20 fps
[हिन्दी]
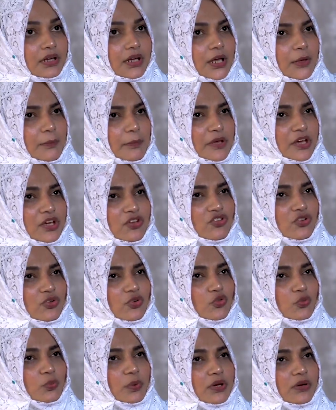एक पेज है
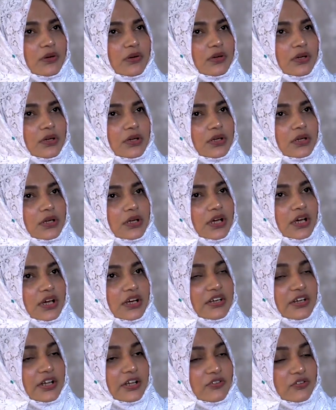उस
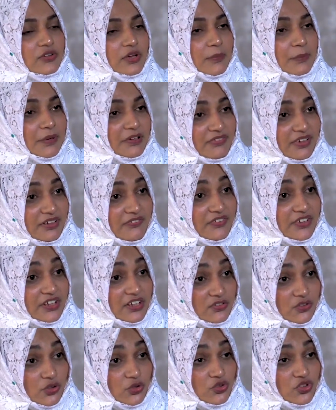पर डिसेबल वेलफेयर
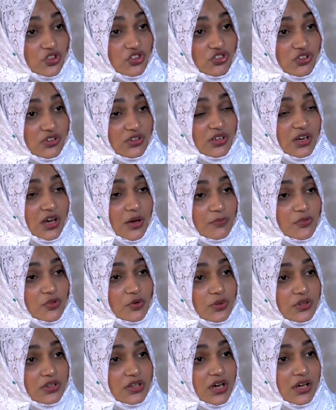एसोसिएशन के नाम से
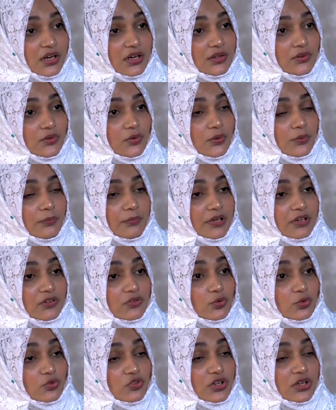कोई इदारा है तो मैंने
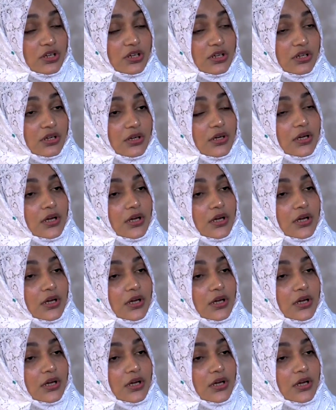सोचा कि